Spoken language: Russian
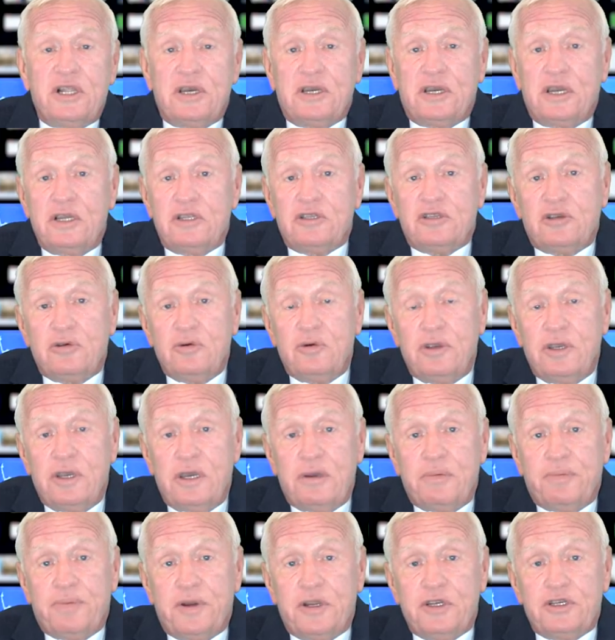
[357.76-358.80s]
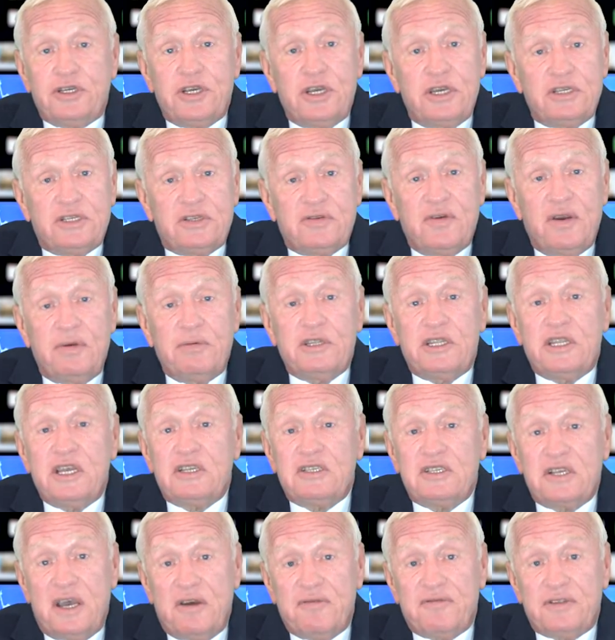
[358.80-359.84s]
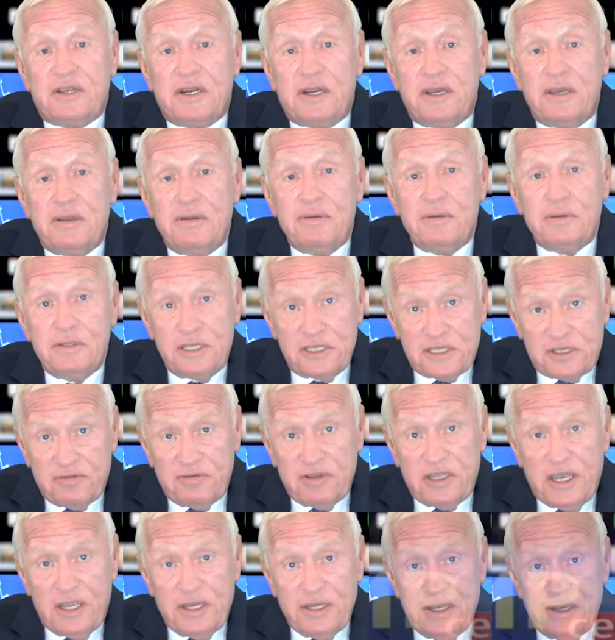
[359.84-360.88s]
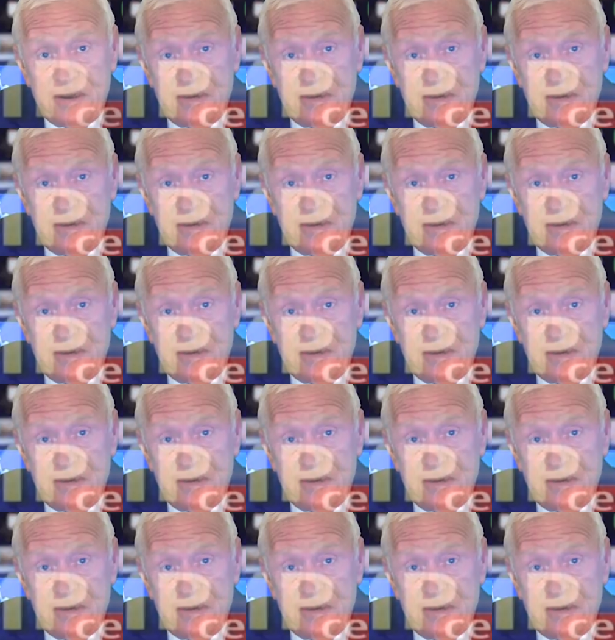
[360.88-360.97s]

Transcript: к концу. Я прощаюсь с вами до завтра. До свидания.